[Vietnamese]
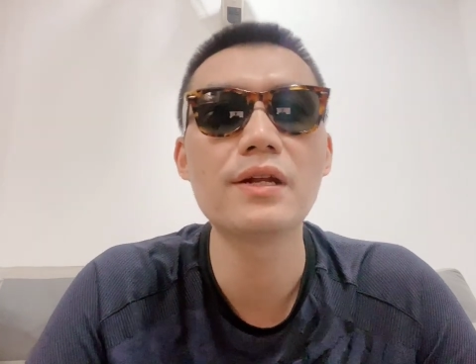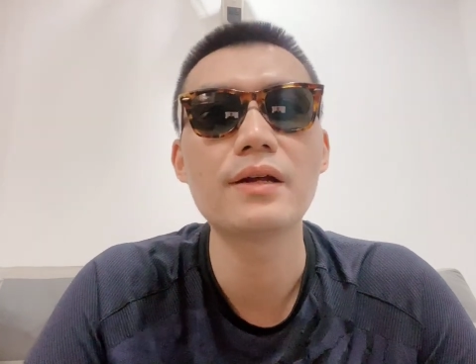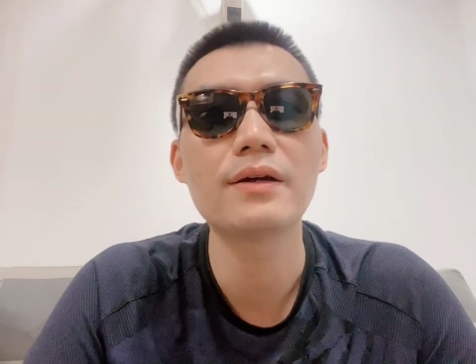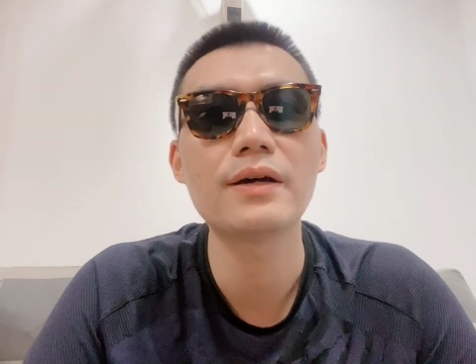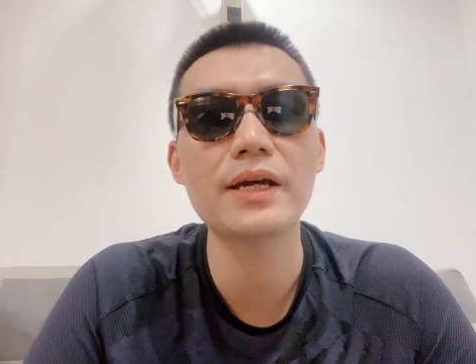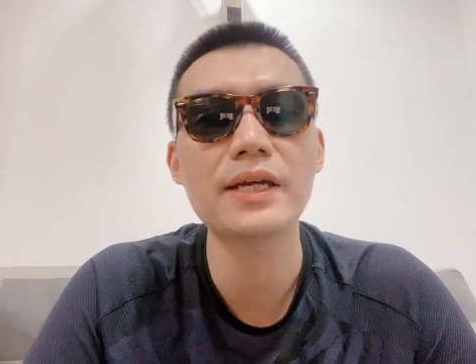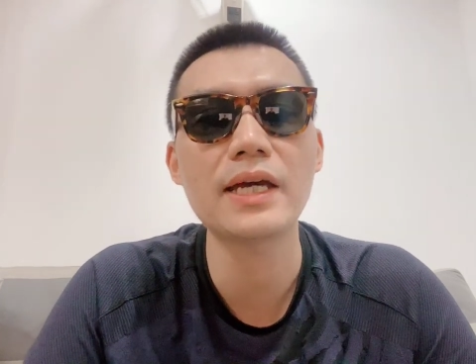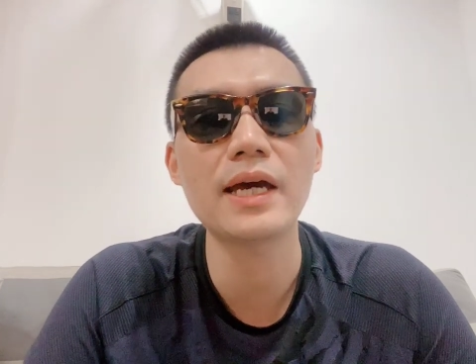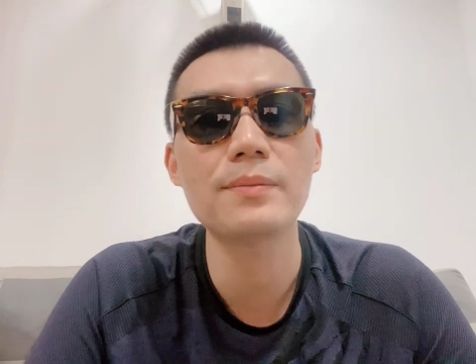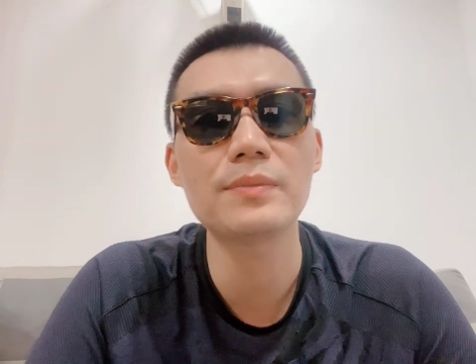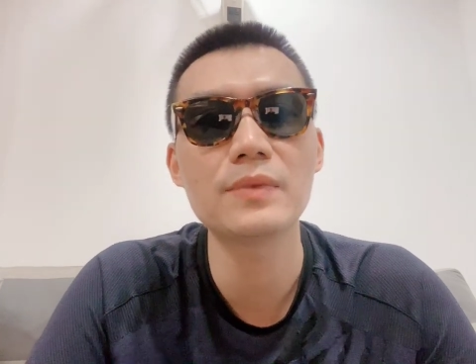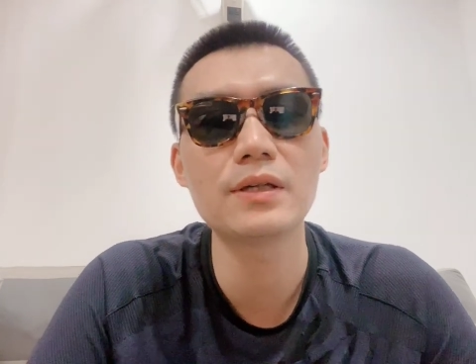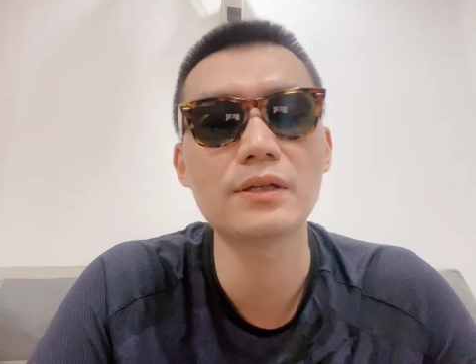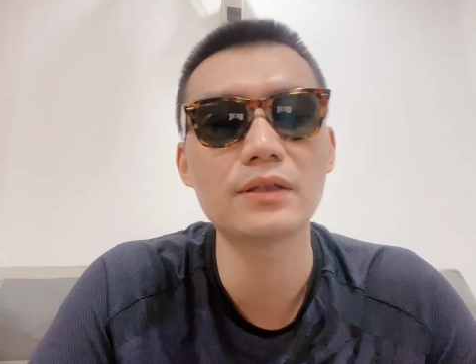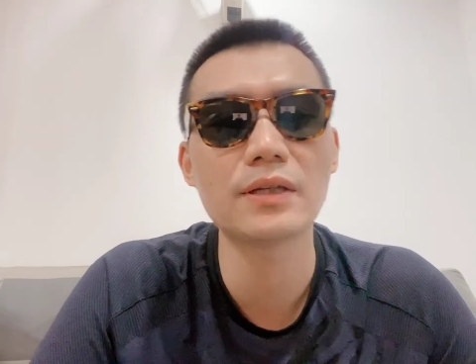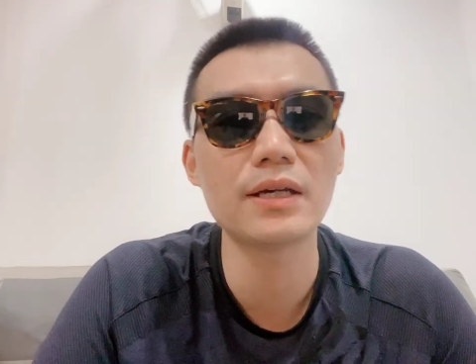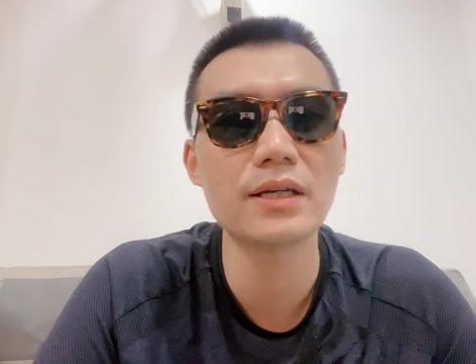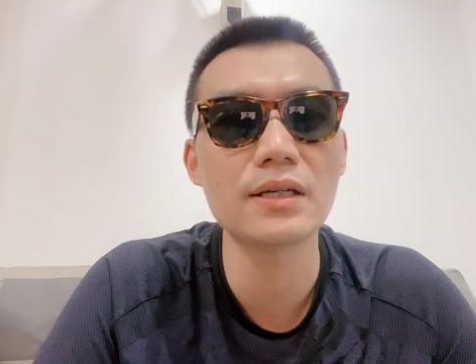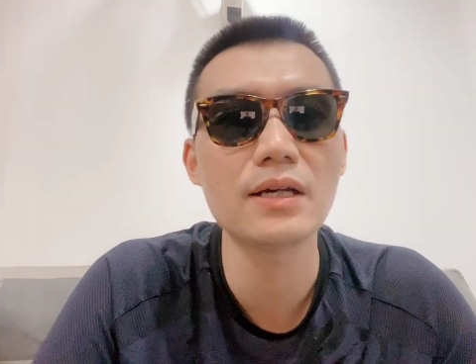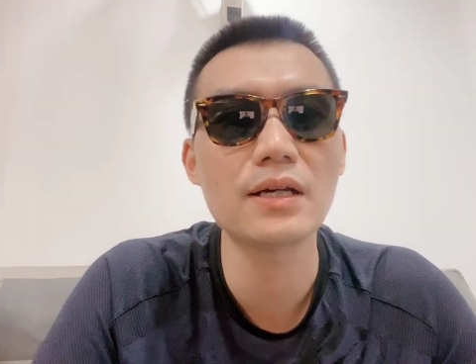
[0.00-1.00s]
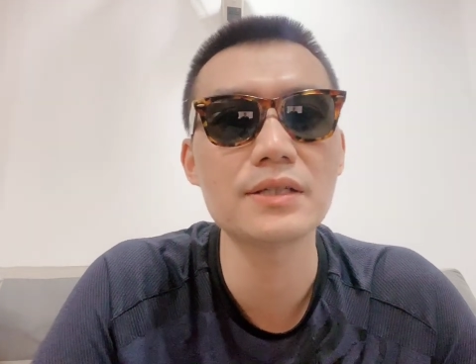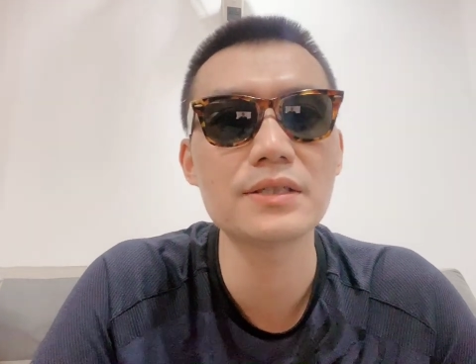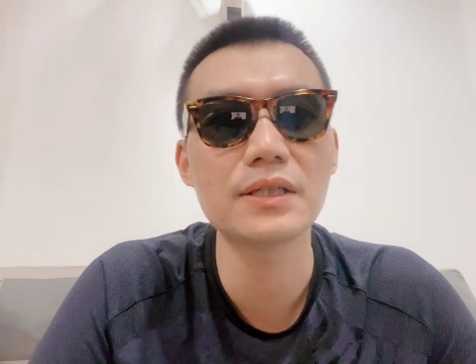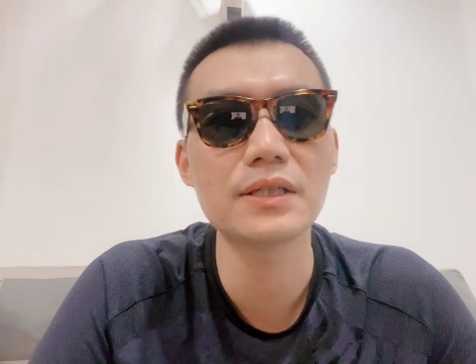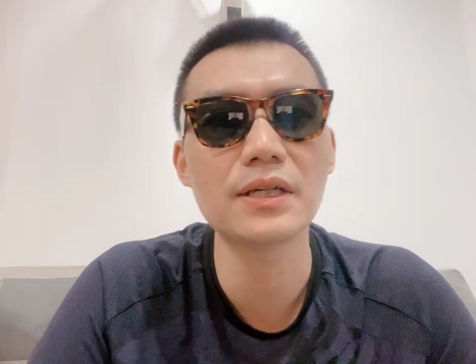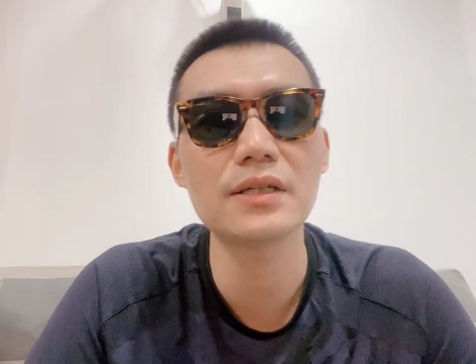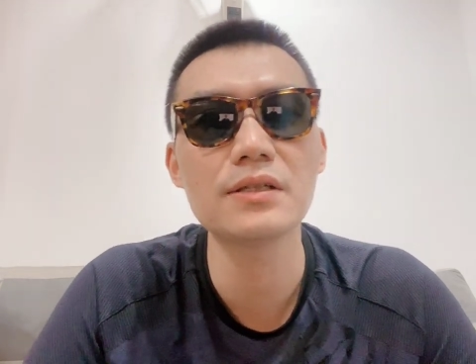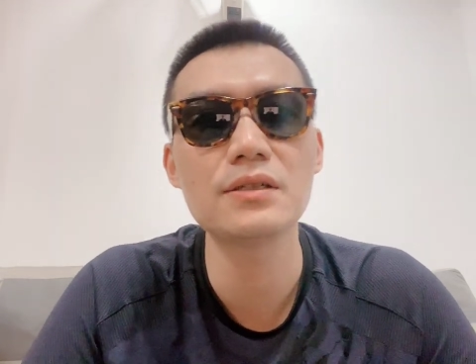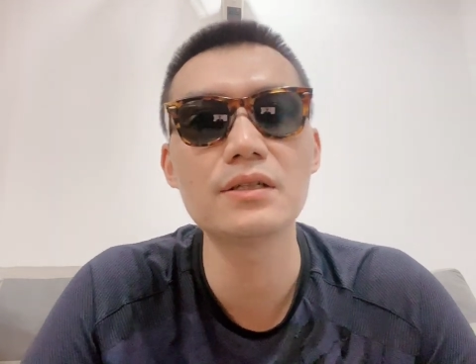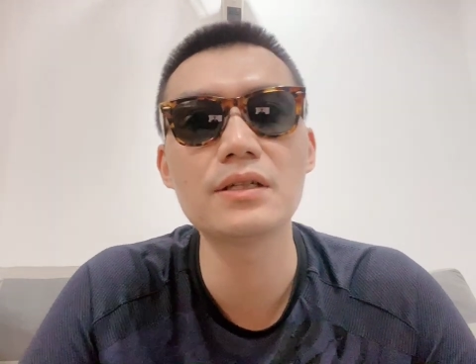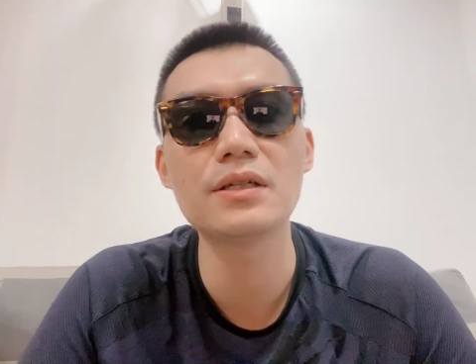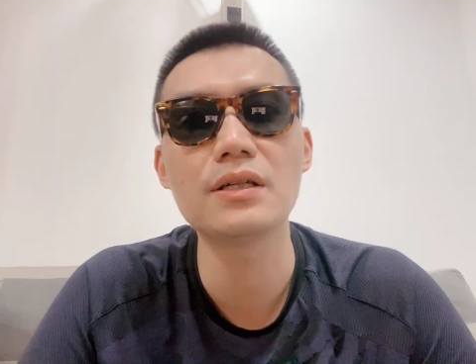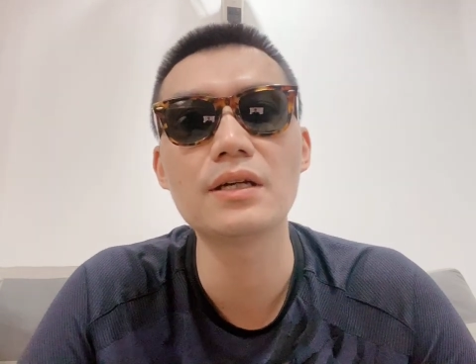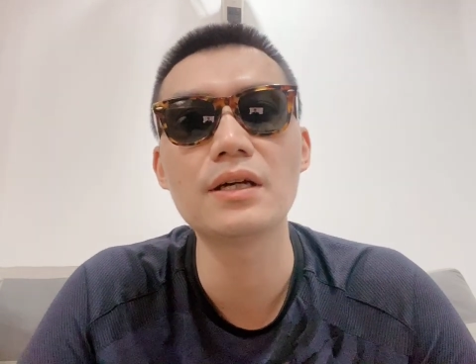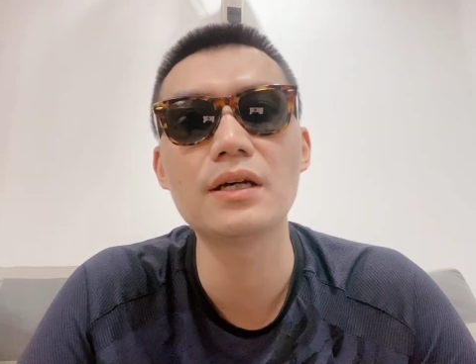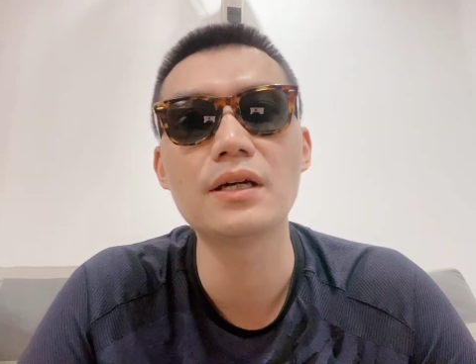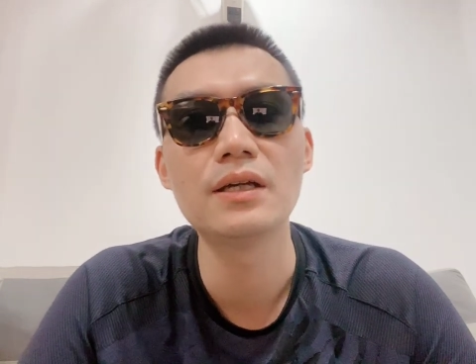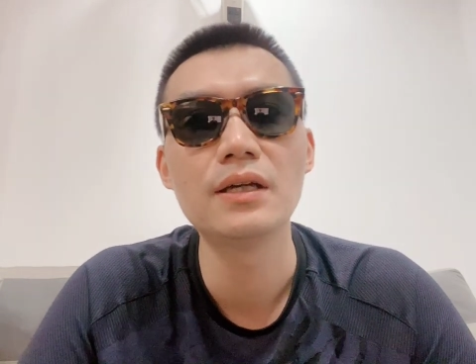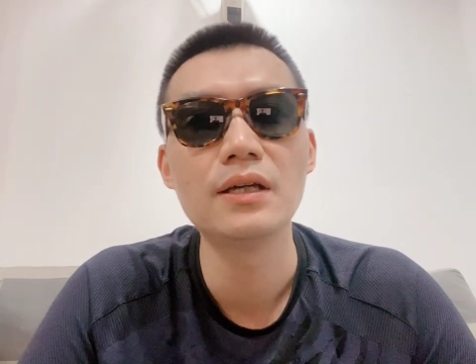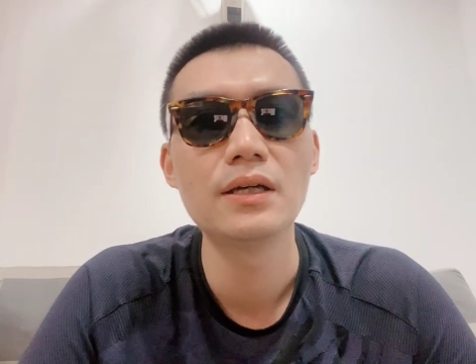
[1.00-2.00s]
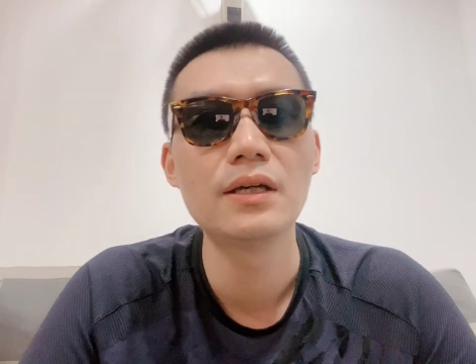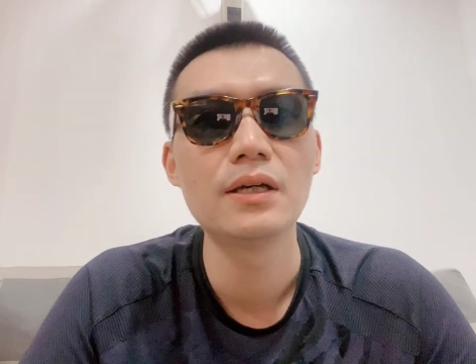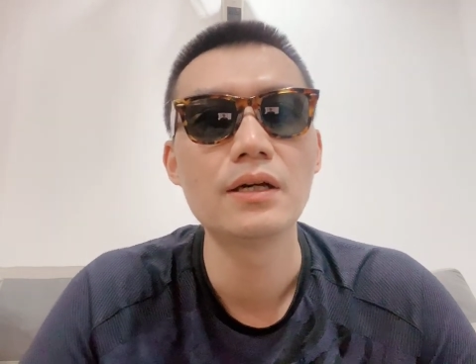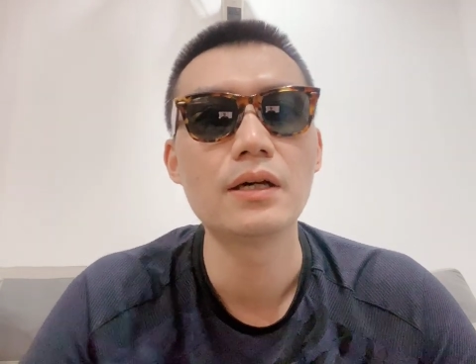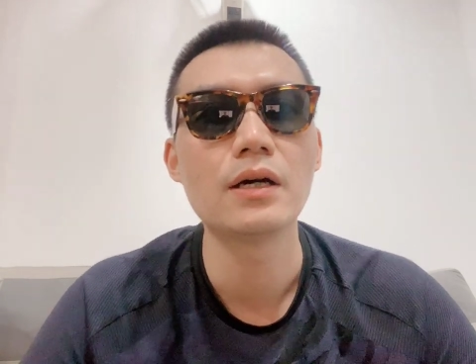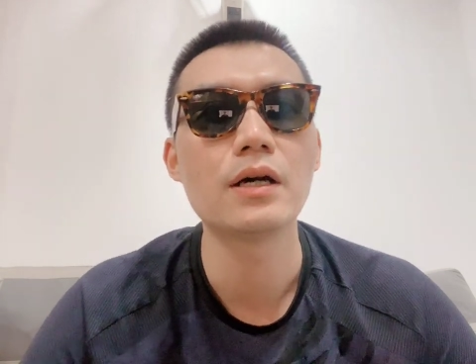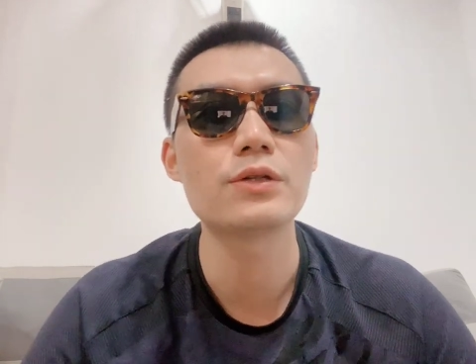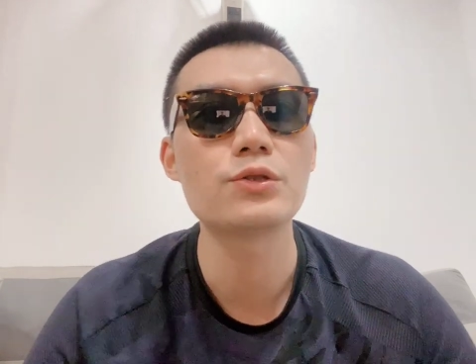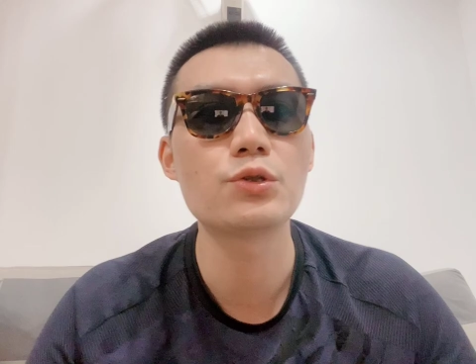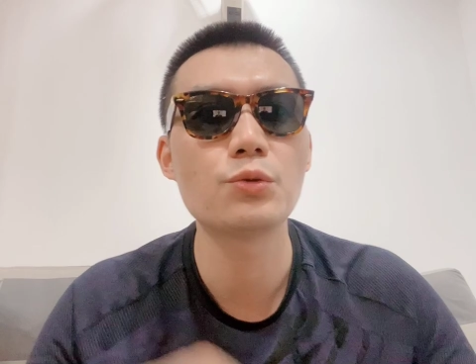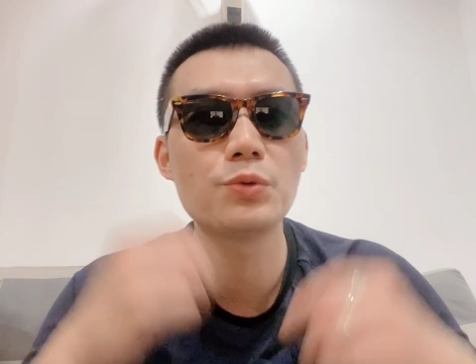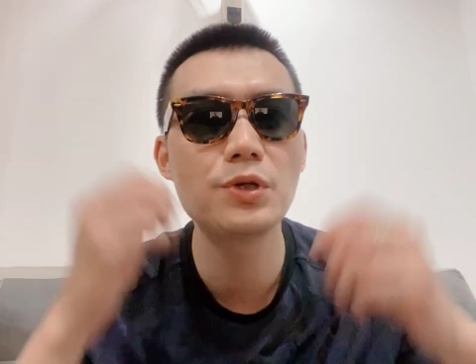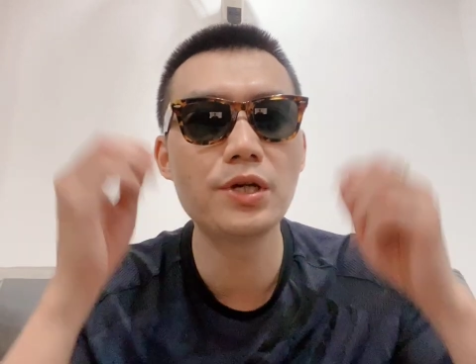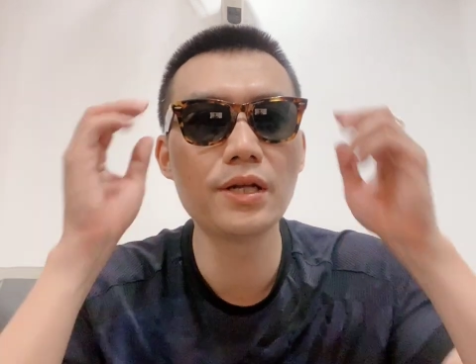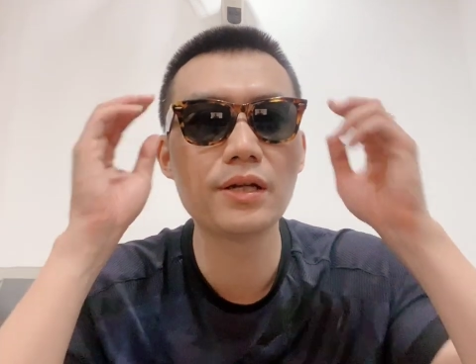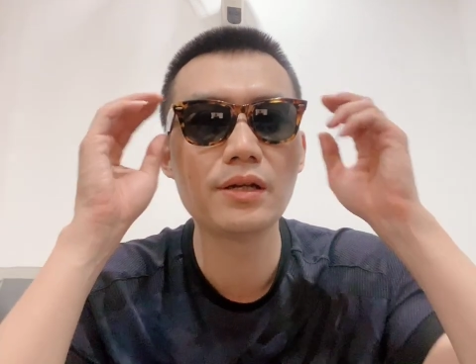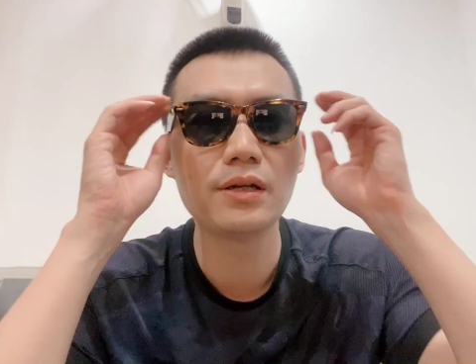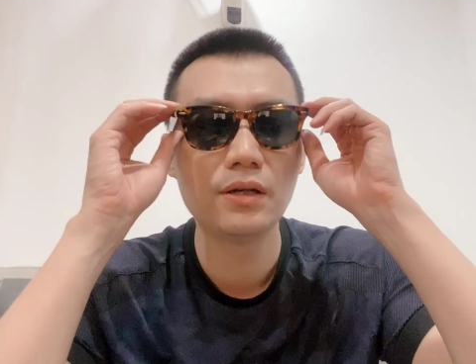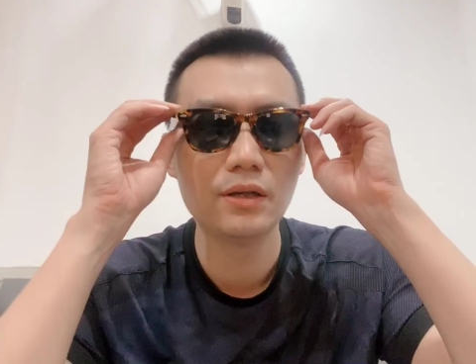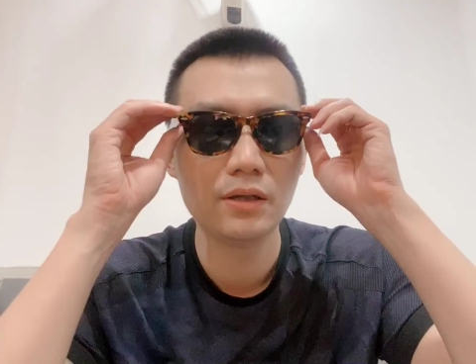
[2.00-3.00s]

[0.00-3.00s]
Anh em thường thấy những cái người trung niên